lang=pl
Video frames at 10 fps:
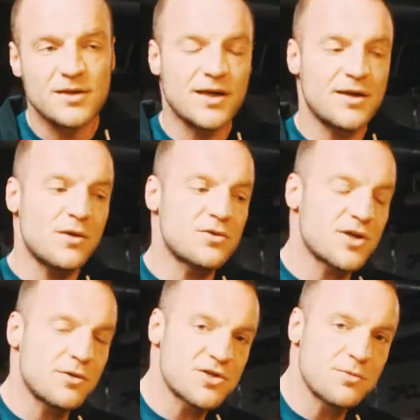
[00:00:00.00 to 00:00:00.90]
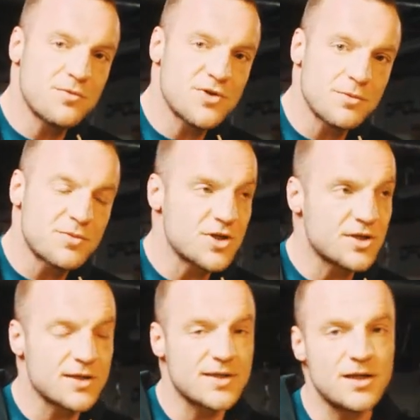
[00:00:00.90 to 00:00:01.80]
ma takiego czegoś, że musimy
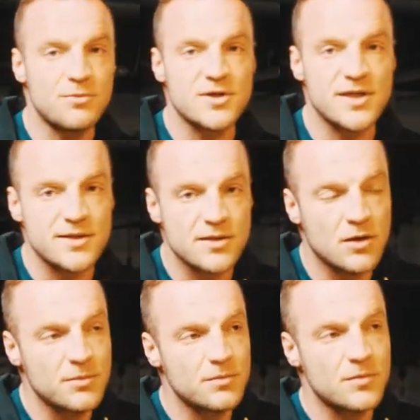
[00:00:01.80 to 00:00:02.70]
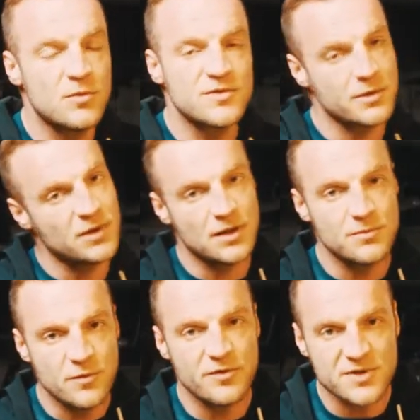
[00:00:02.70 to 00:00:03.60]
przyjść na salę bokserską,
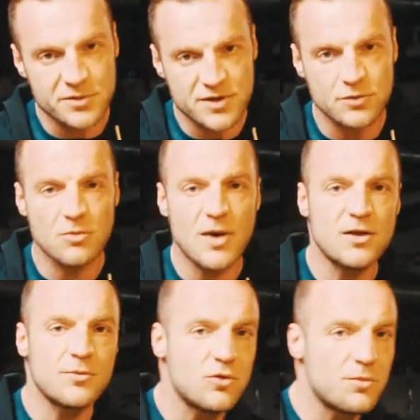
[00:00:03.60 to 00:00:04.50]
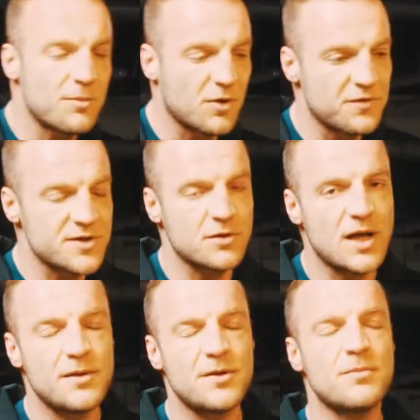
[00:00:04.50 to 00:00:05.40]
zakładam, mówimy teraz o normalnym klubie
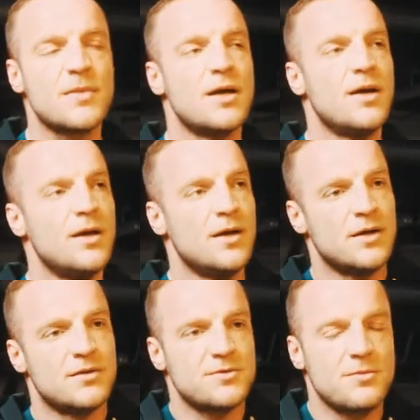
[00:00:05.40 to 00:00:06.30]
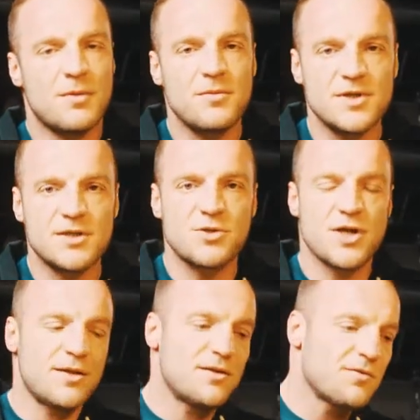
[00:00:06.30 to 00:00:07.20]
profesjonalnym, że my mamy mieć
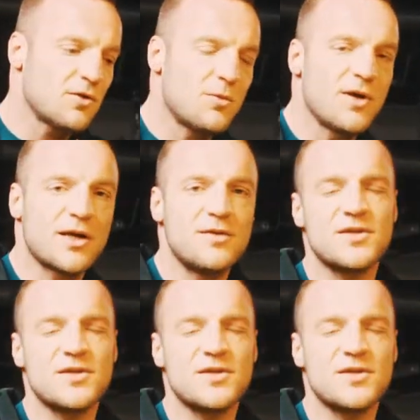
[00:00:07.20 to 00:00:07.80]
sprzęt nie wiadomo jaki.